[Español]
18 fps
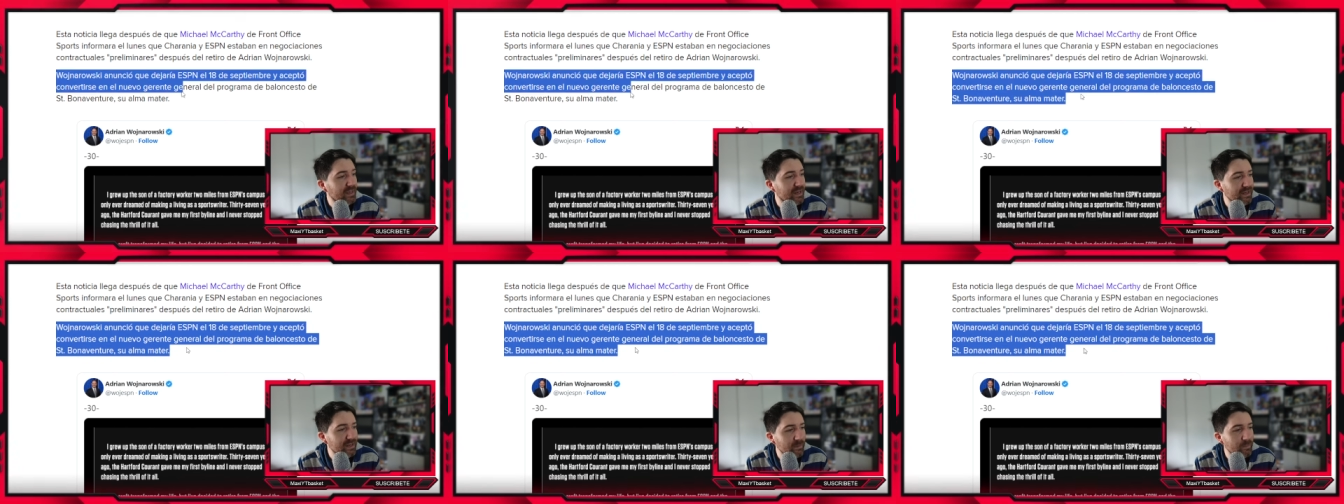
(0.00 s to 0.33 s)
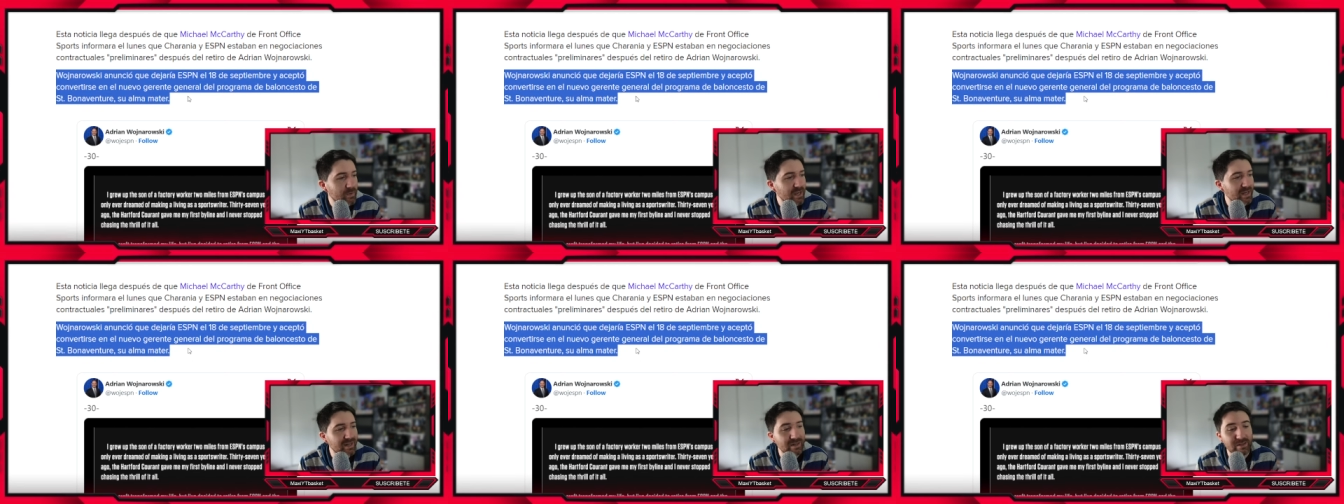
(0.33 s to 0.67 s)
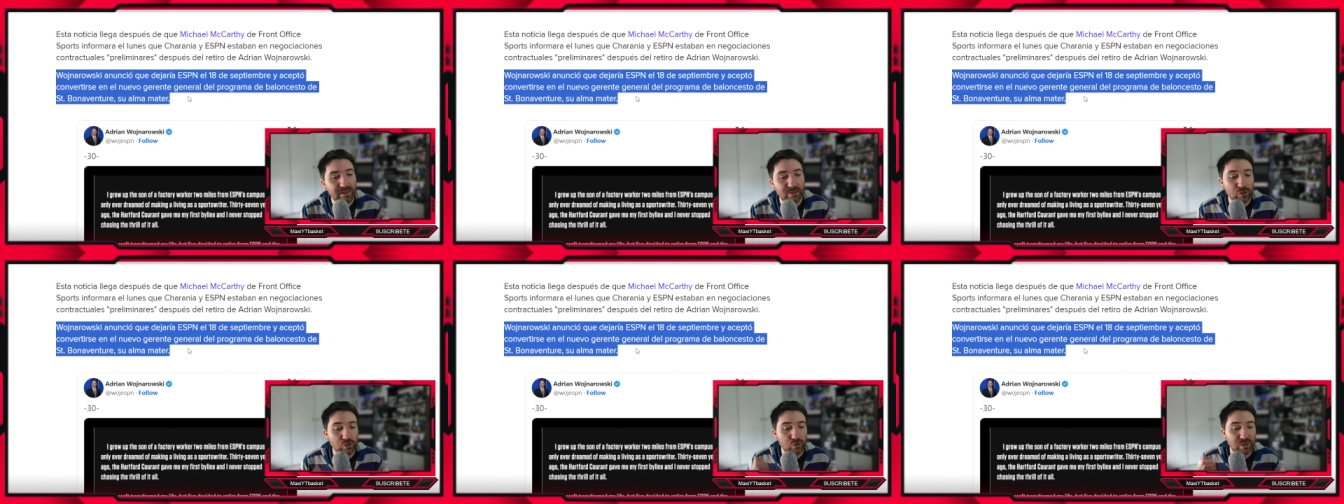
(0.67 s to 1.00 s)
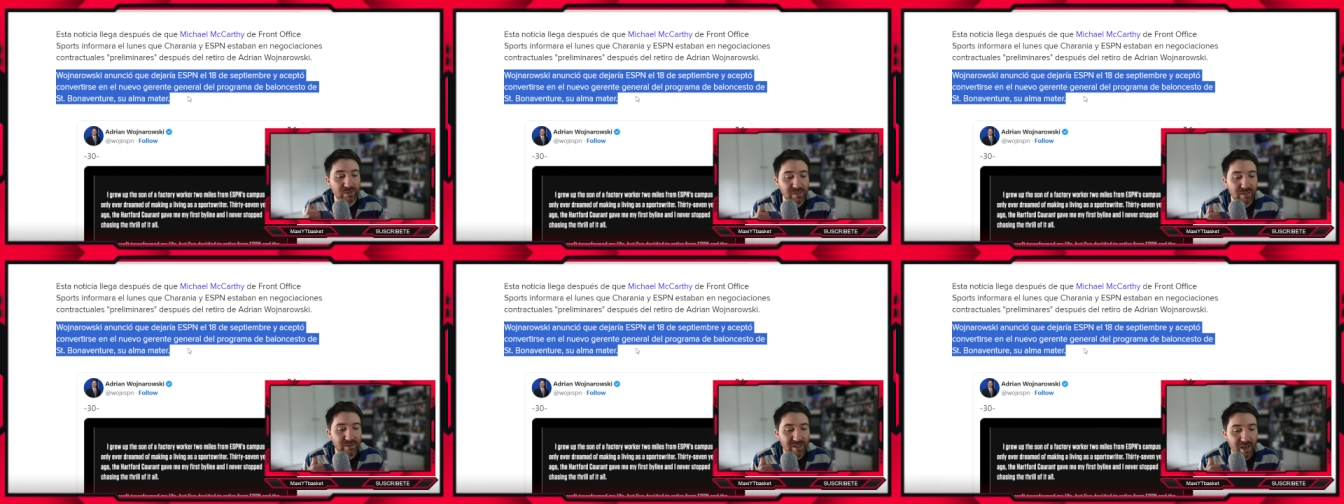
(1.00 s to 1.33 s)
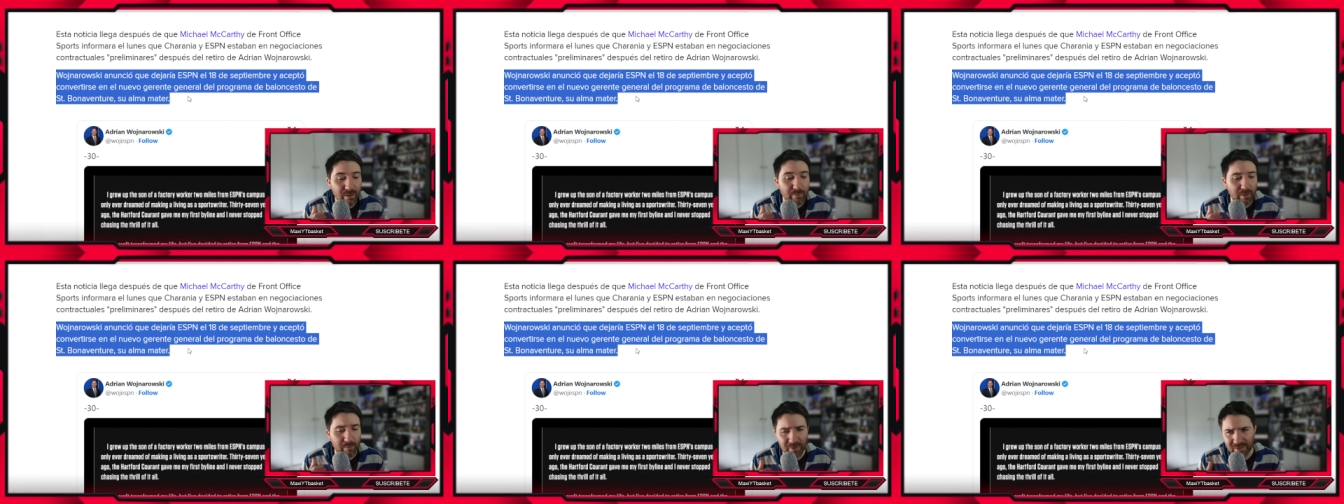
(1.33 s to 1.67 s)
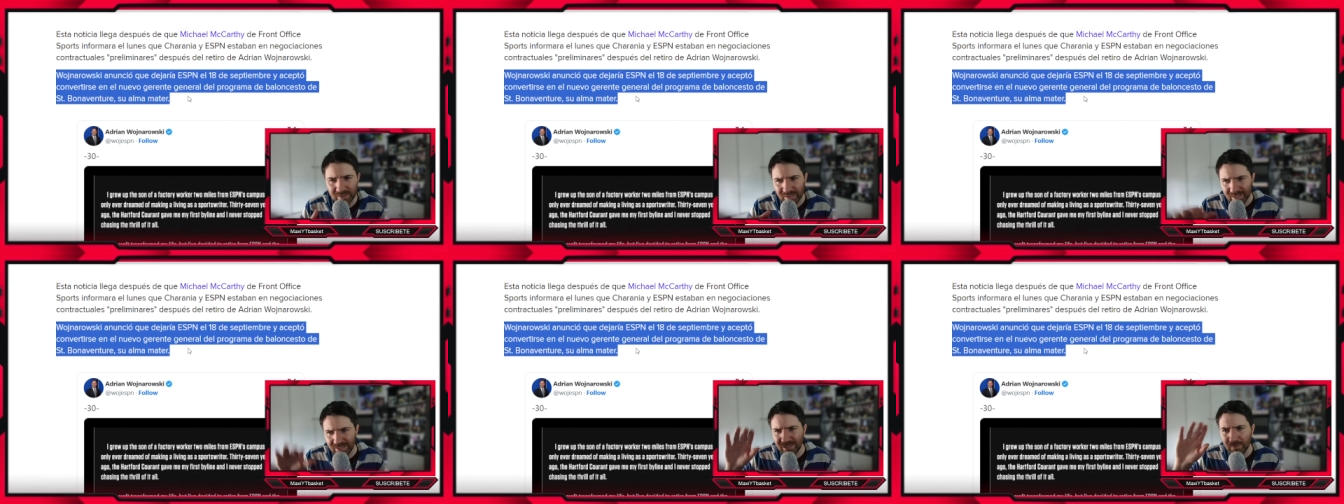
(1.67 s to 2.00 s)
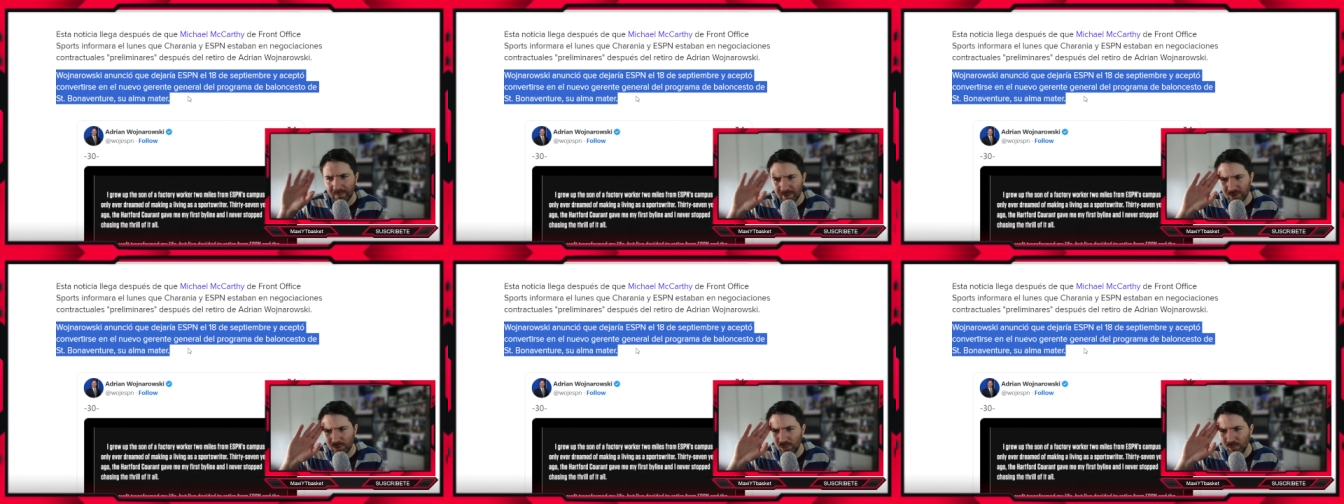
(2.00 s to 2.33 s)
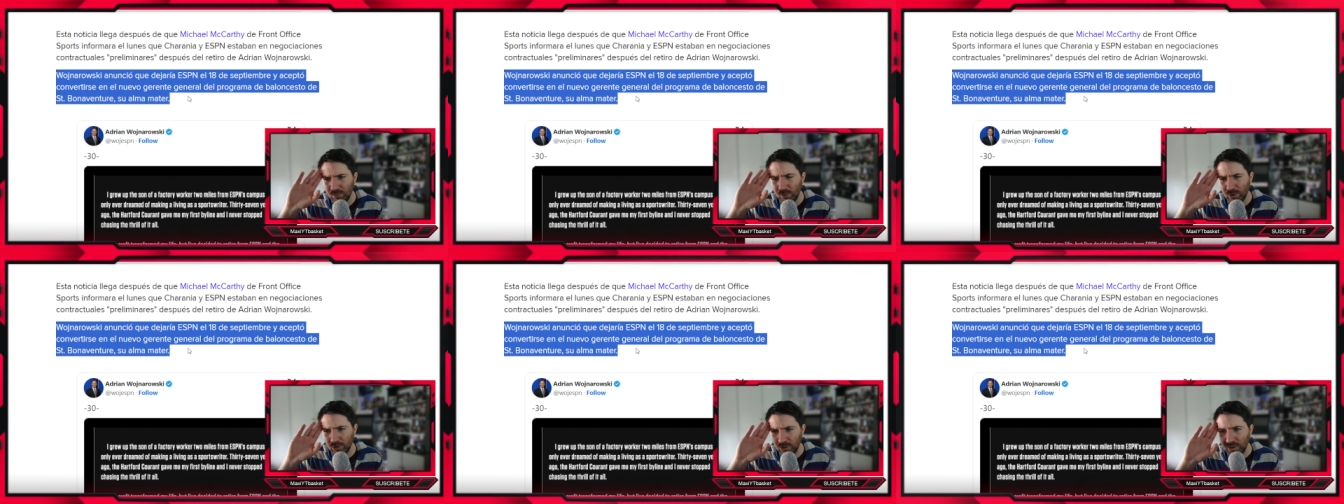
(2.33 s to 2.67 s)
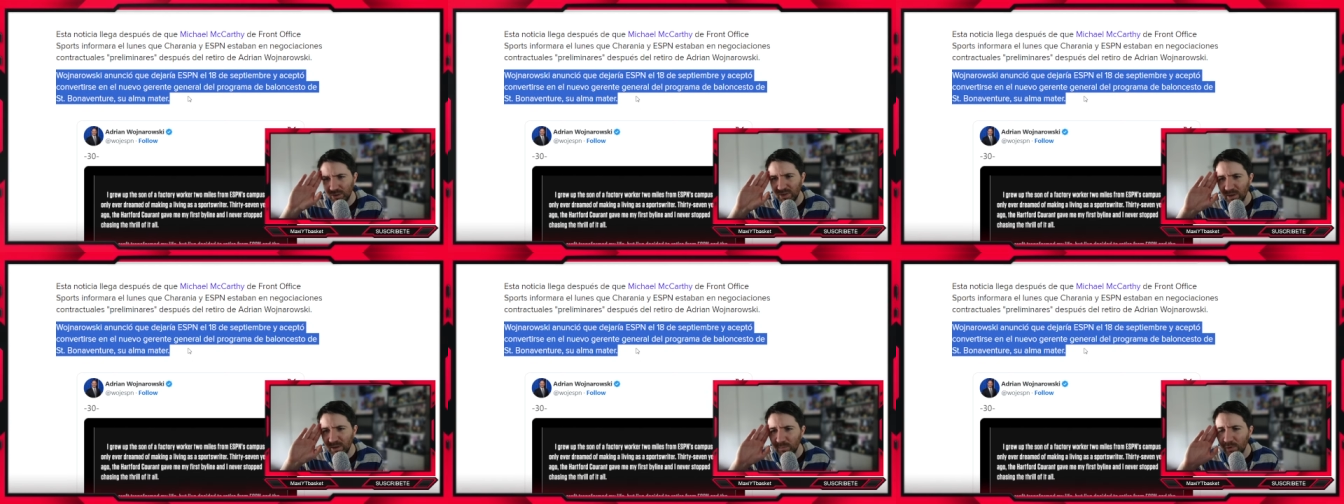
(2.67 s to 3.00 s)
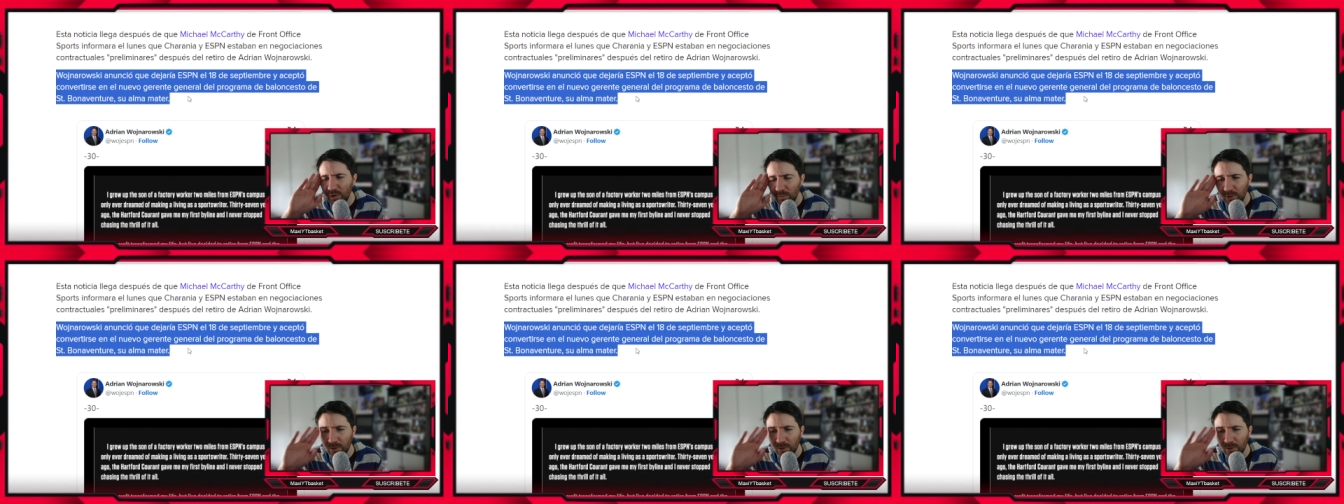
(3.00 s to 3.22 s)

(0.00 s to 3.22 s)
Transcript: que dejaría ESPN el 18 de septiembre. Parece que haya pasado un montón de tiempo, ¿no?